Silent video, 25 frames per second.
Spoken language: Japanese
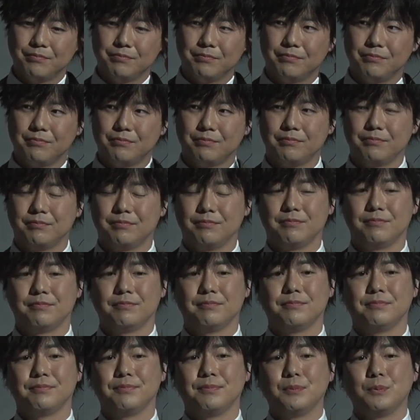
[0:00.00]
さあ、シュウペイ
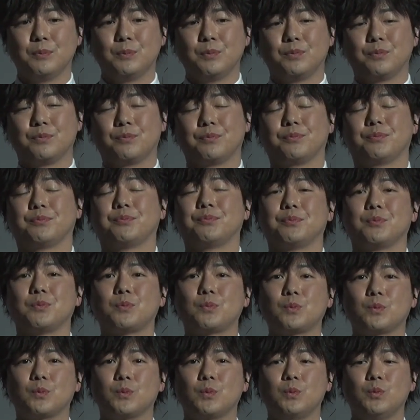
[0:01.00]
さん、日産リーフ
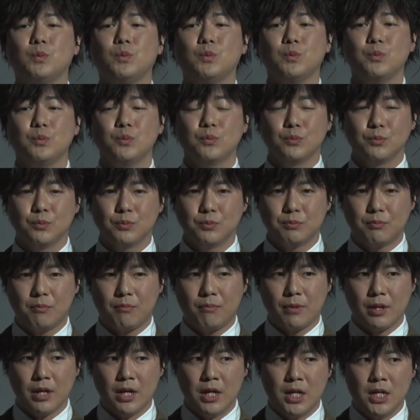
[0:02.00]
買いま
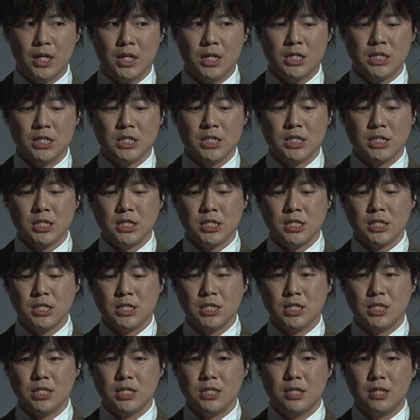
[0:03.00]
すか、買い
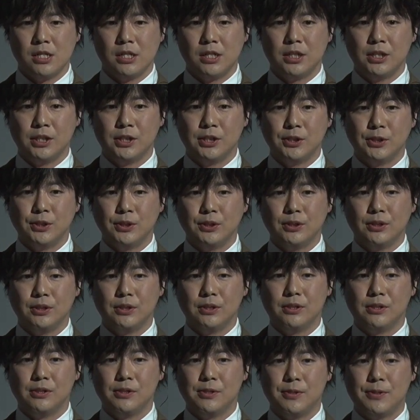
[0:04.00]
ませんか。
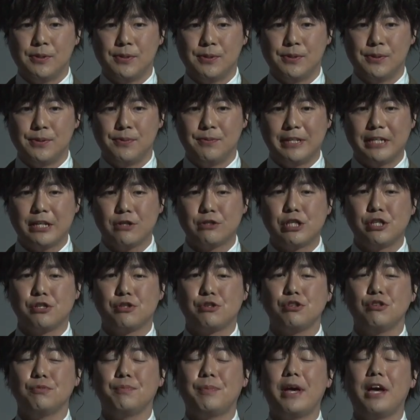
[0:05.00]
私、
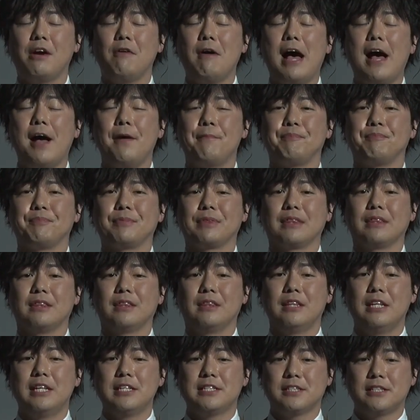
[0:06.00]
シュウペイは
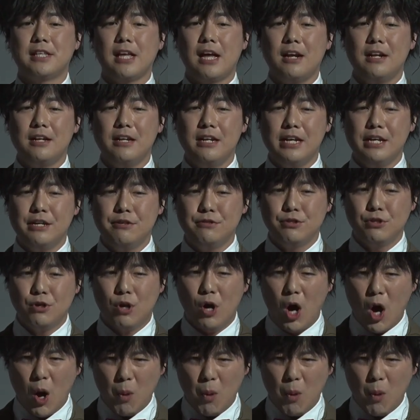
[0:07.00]
日産リーフを。